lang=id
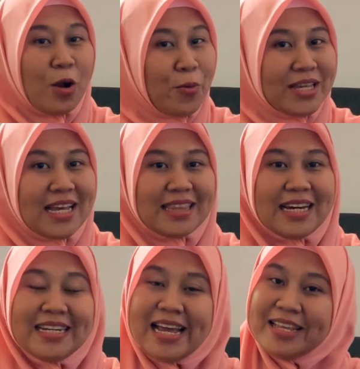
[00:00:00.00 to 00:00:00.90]

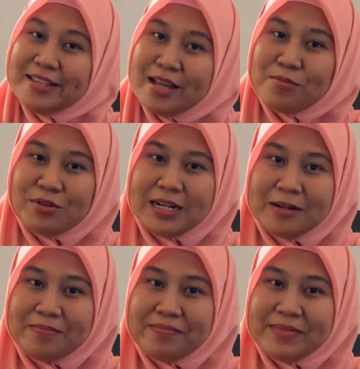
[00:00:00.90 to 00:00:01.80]
ekowisata di SD
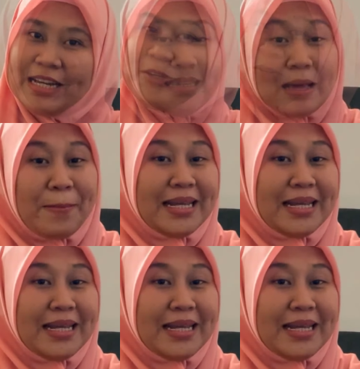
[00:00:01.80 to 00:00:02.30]
Mugeb. Kita